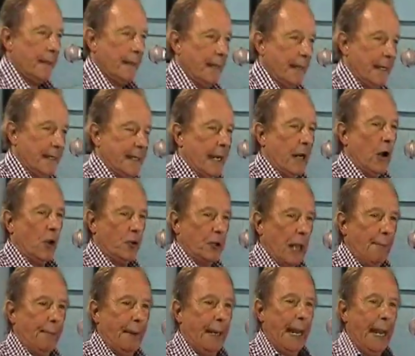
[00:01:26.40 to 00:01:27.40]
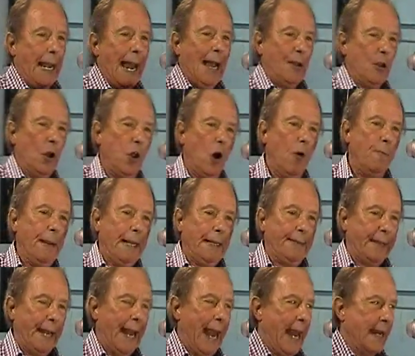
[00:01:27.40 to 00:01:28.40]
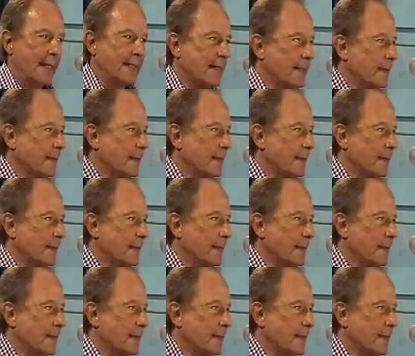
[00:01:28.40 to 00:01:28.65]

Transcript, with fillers: Y llegó también el año 2003,